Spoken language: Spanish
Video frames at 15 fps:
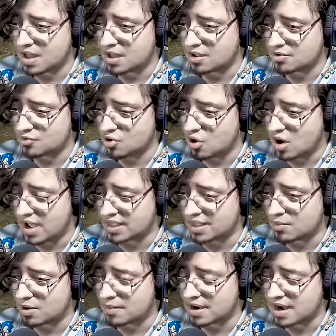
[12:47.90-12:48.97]
¡No! Hay que
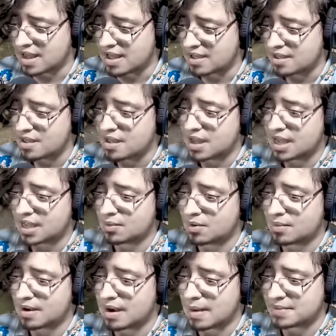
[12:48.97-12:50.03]
volver a la... Hay que
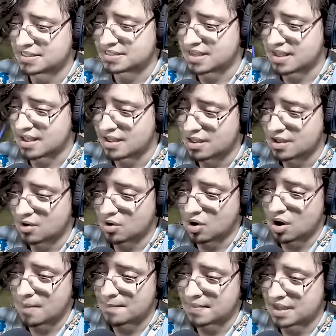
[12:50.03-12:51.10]
volver a la pista.
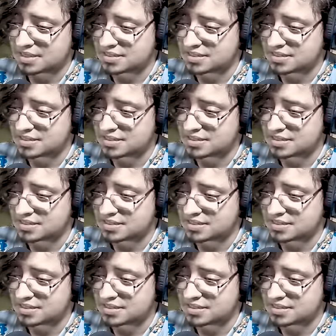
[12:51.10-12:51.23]
¡Op! ¡Hacia